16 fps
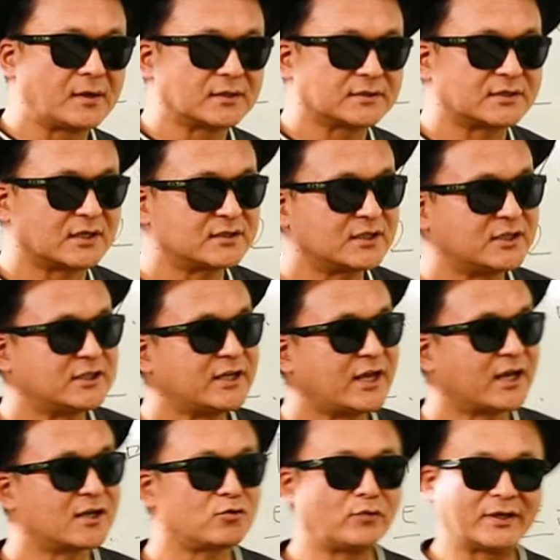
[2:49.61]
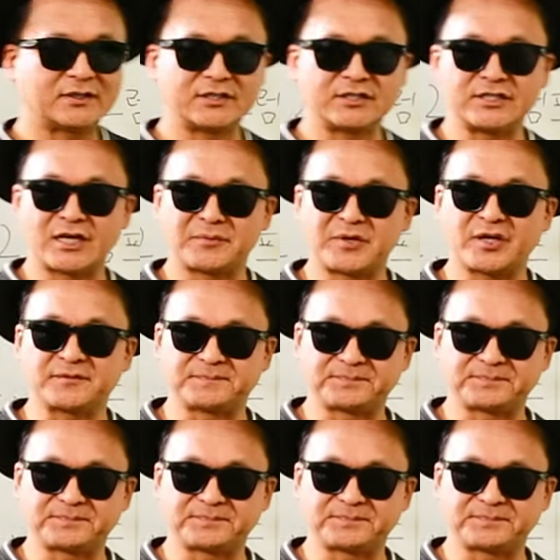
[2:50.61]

제가 이제 이 얘기를 왜 드리냐면